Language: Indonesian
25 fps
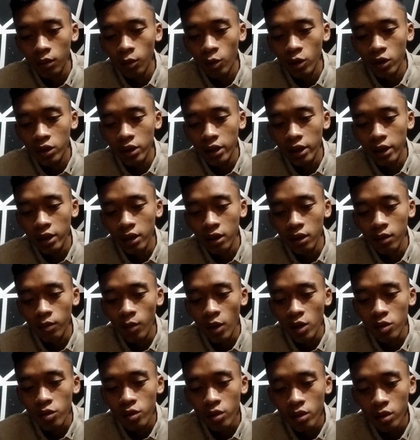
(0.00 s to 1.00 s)
Montiel
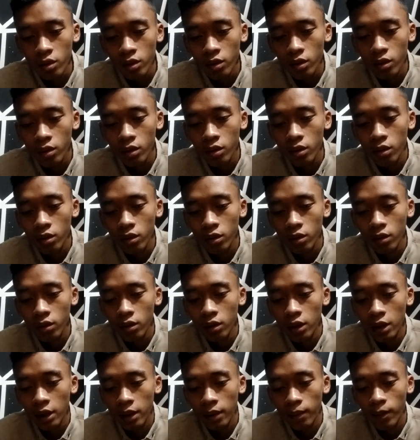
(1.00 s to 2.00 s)
masuk
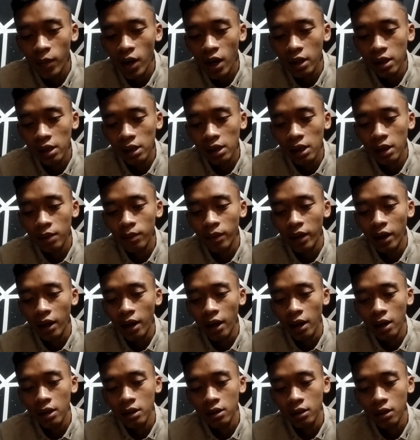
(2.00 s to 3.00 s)
menggantikan
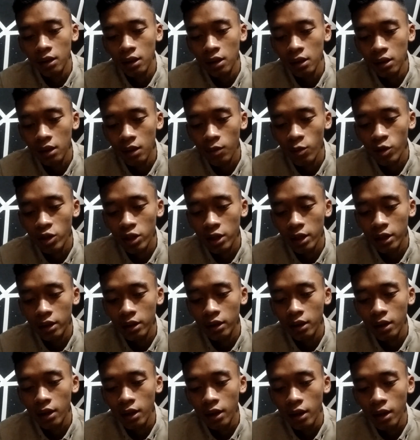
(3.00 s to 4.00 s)
McAllister
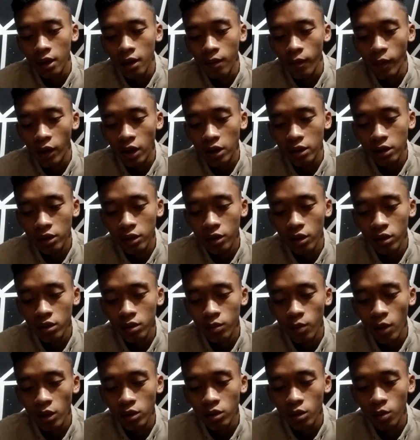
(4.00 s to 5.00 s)
kemudian
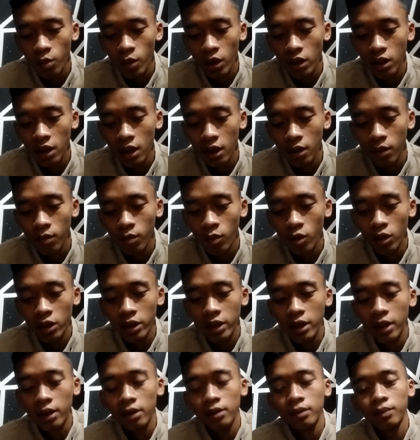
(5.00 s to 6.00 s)
Palacios masuk menggantikan
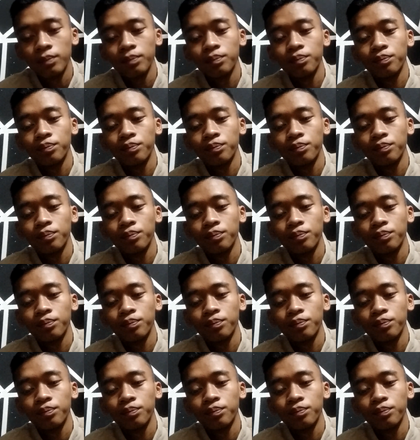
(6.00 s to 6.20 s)
Molina